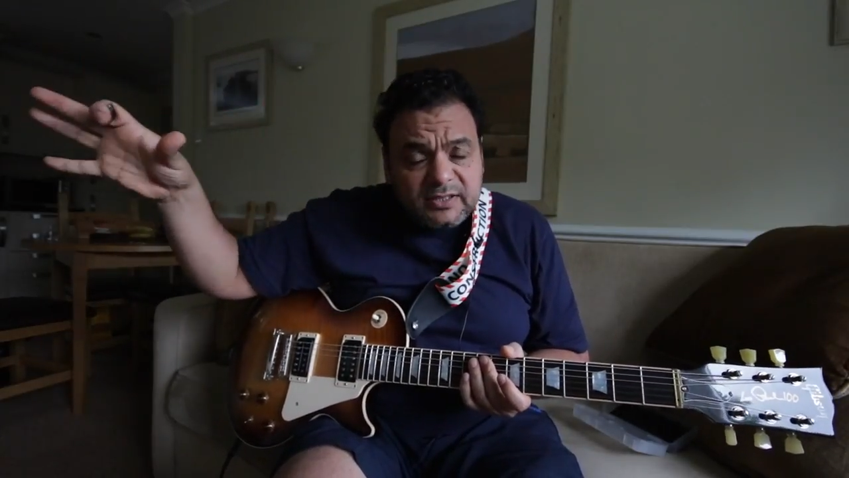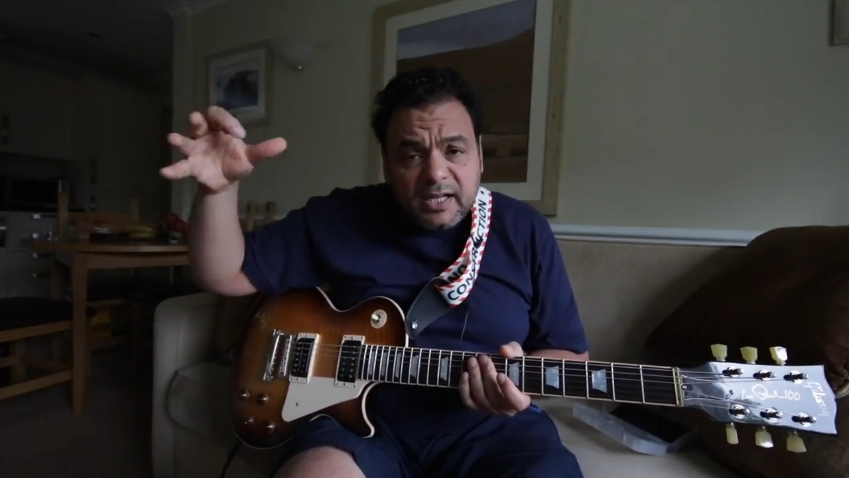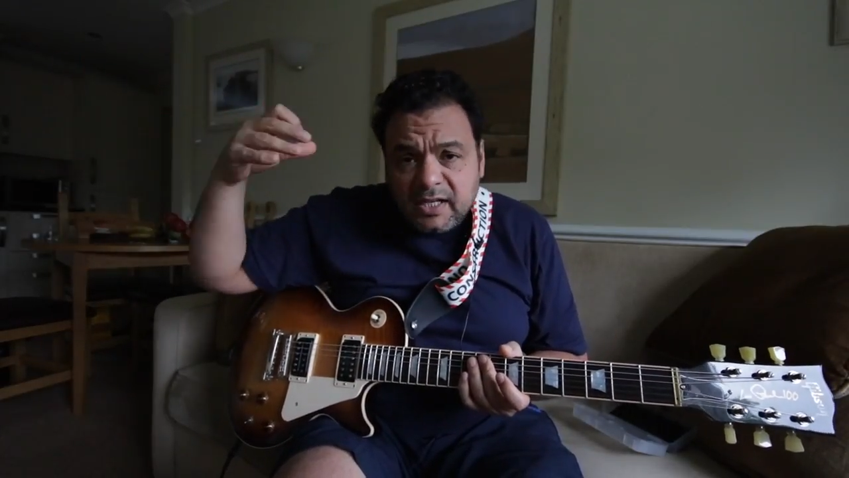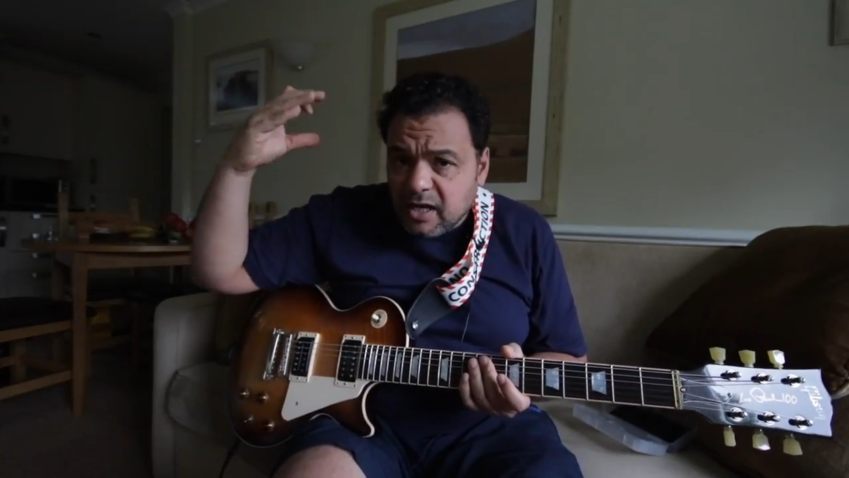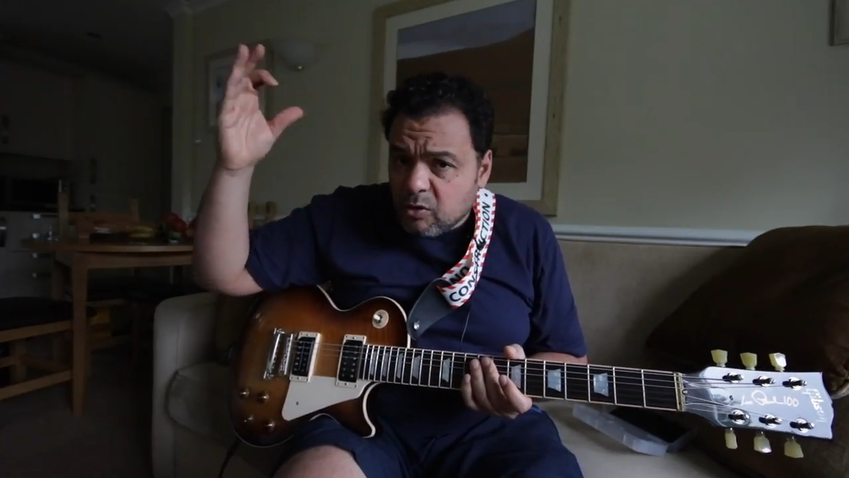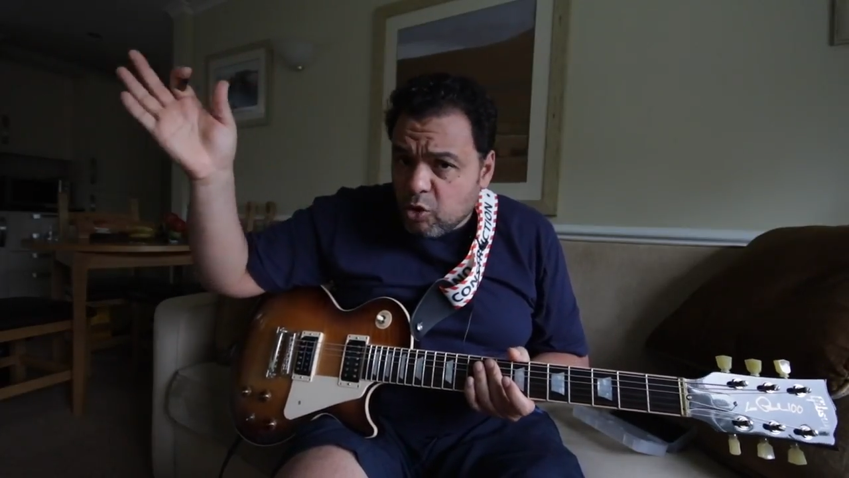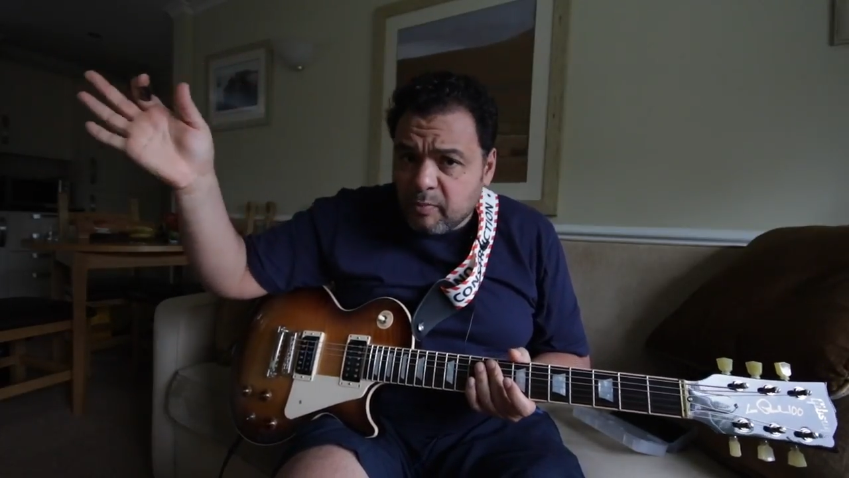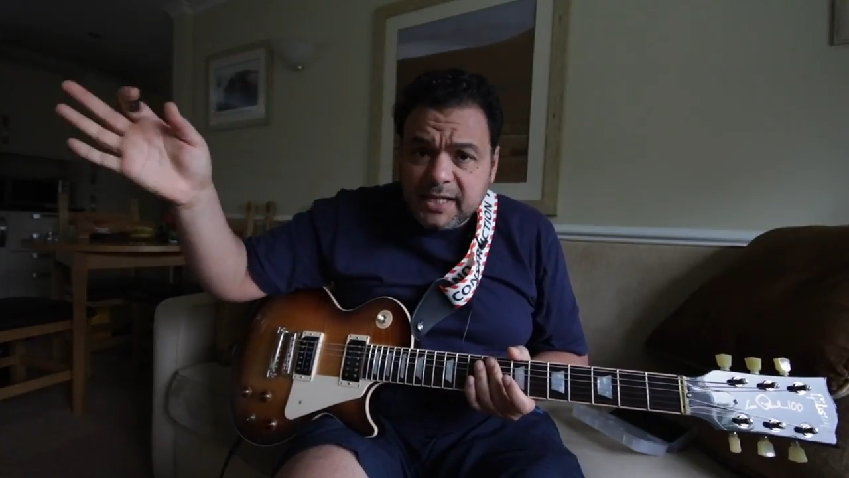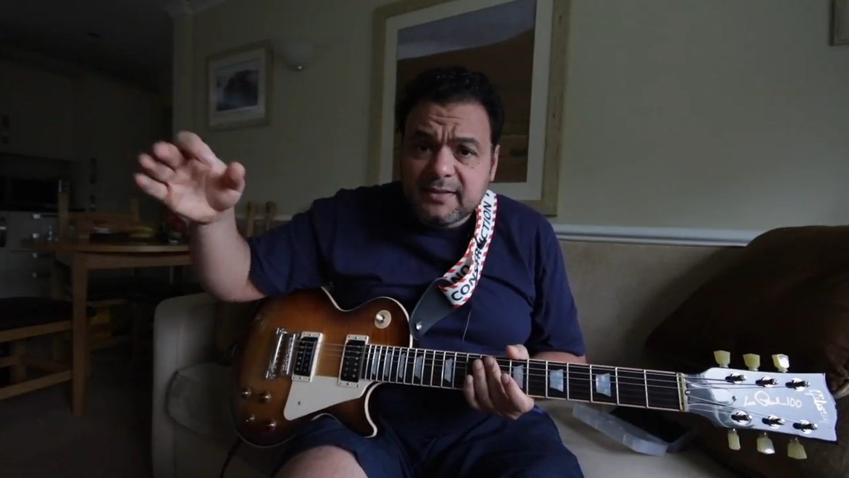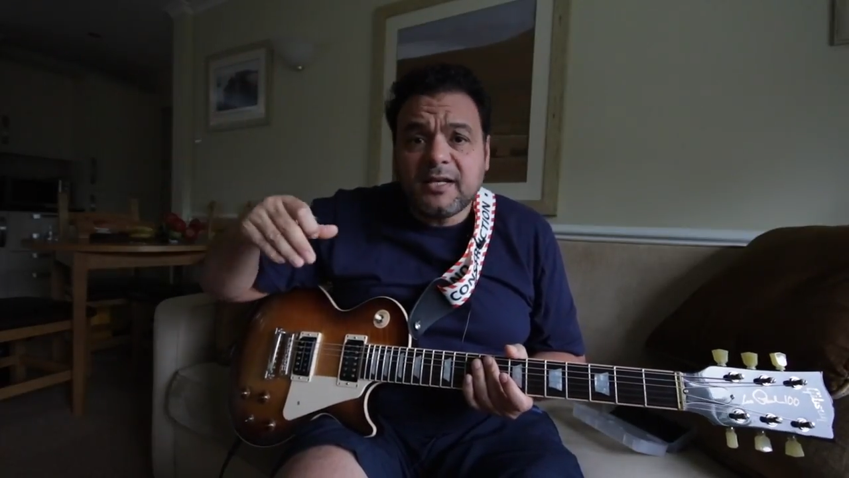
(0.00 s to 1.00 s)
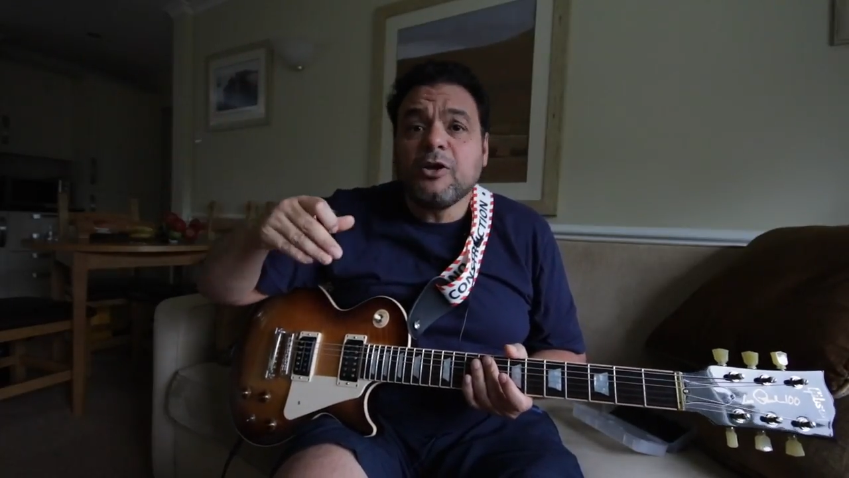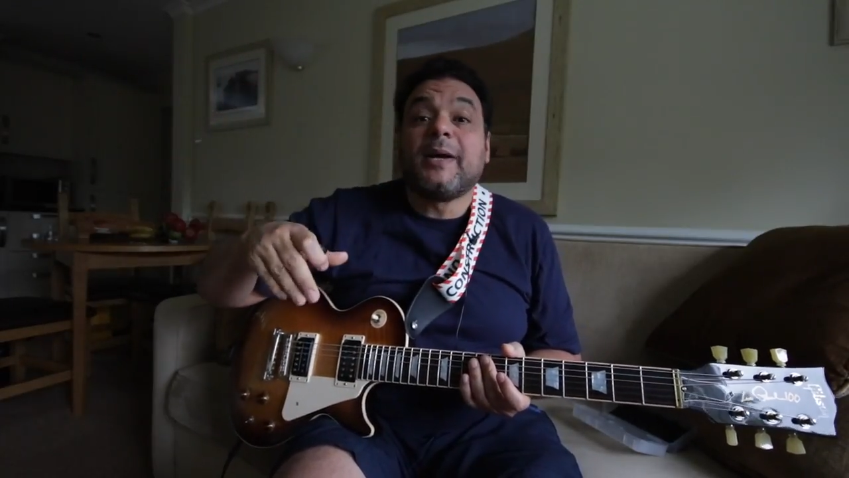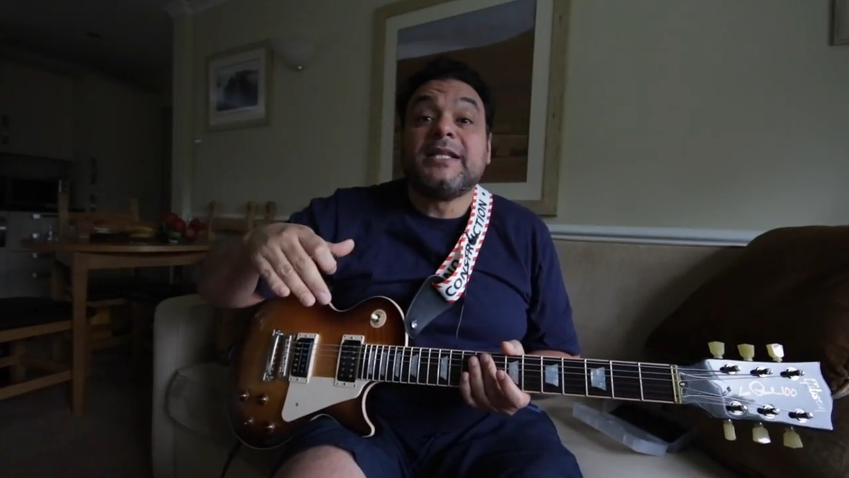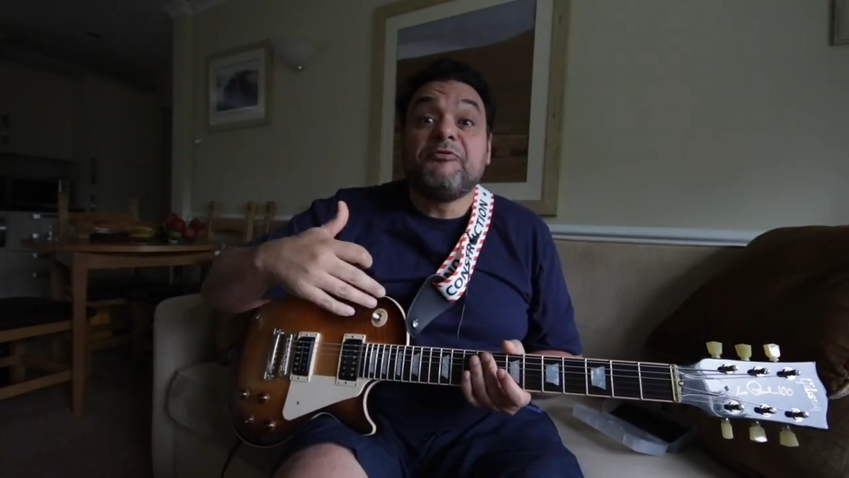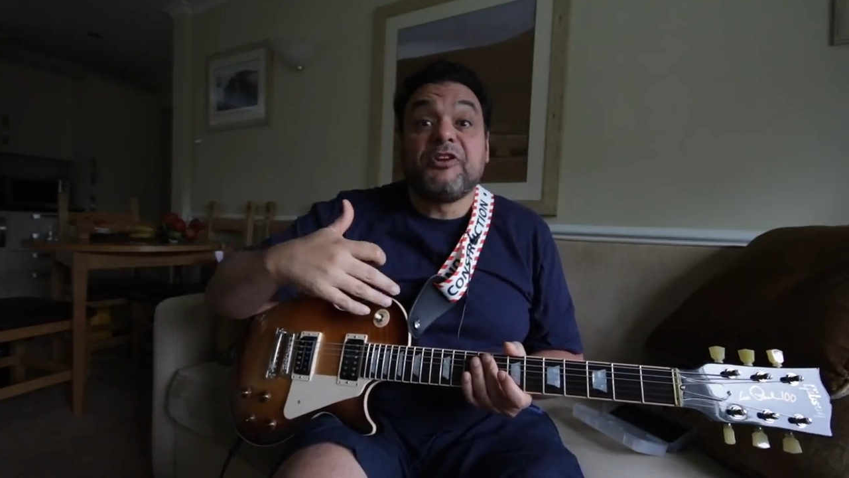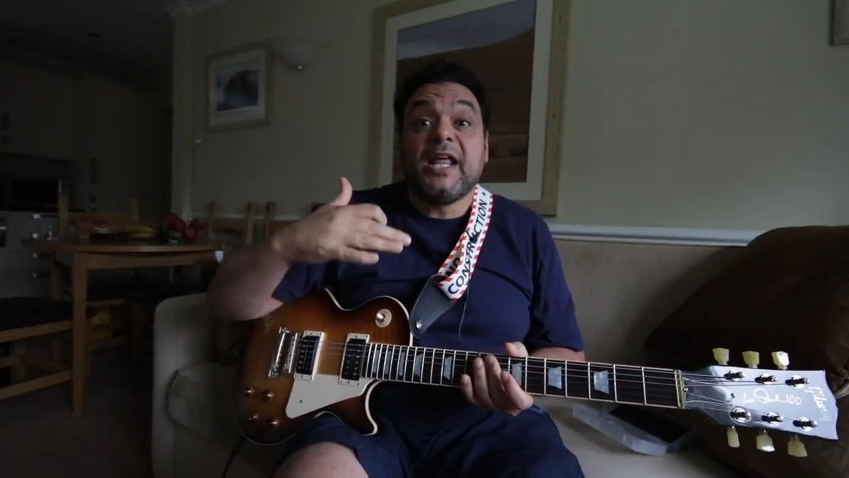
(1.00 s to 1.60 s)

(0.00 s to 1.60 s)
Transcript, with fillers: تاني او جمله تانية وبعدين في